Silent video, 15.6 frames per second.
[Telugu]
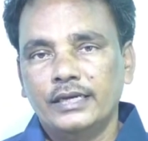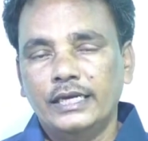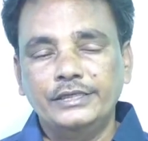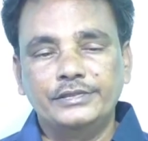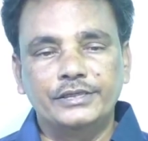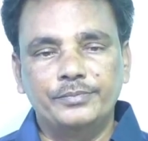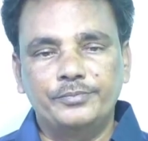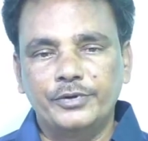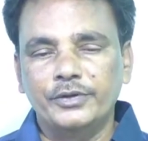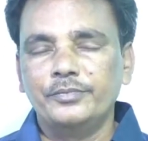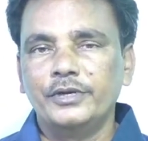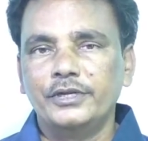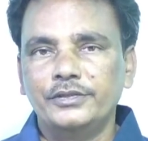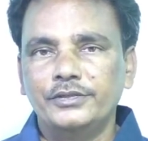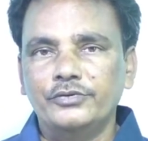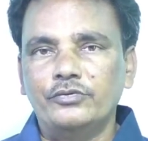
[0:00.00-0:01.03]
అయితే
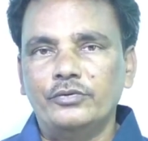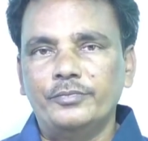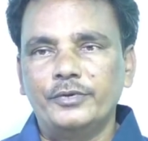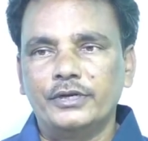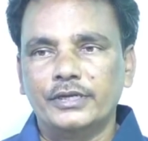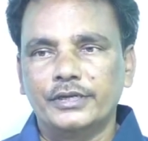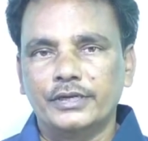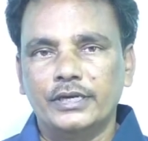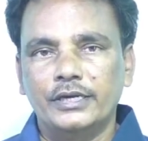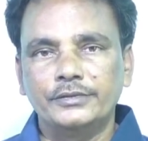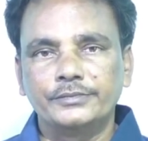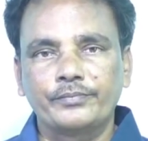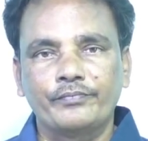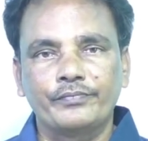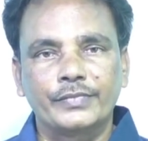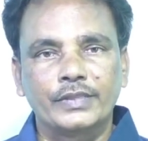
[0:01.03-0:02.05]
ప్రేమైన దేవుని బిడ్డరా
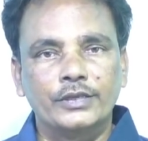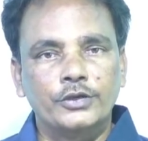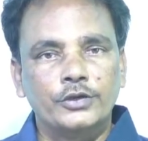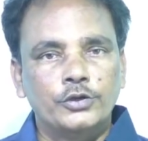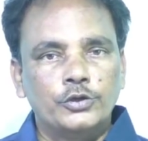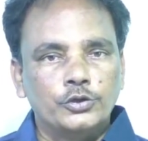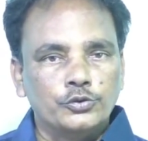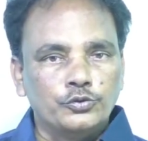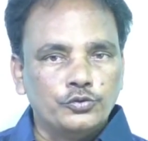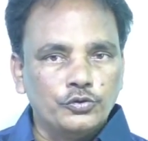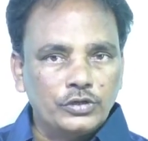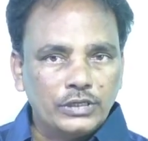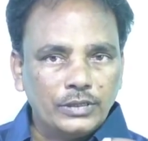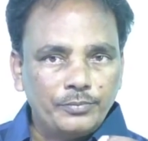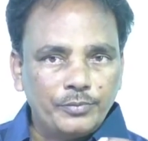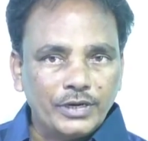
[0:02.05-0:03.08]

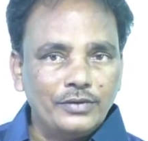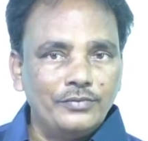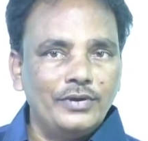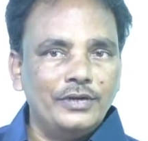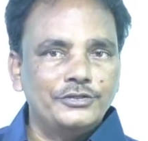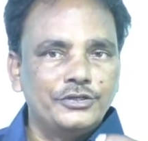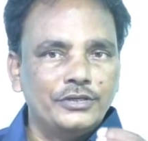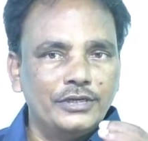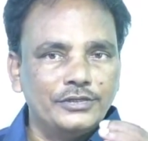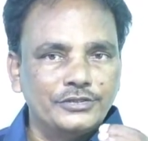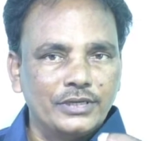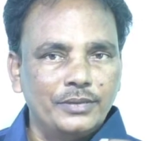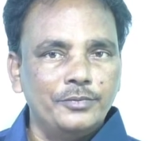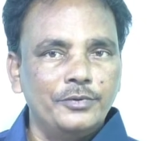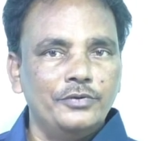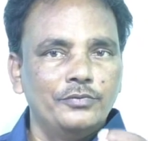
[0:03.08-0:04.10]
దుఃఖపడవలసిన
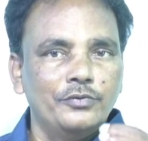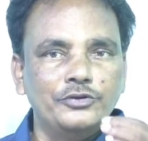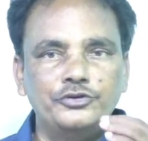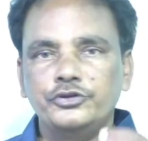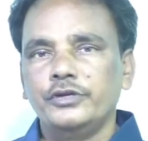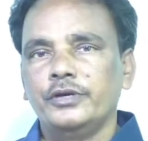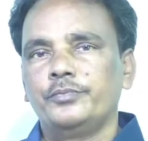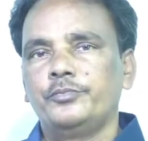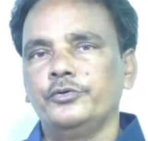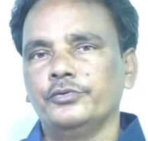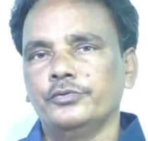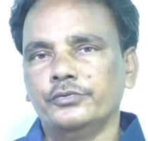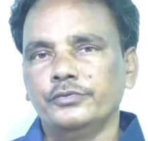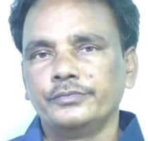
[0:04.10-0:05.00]
సమయం వచ్చినప్పుడు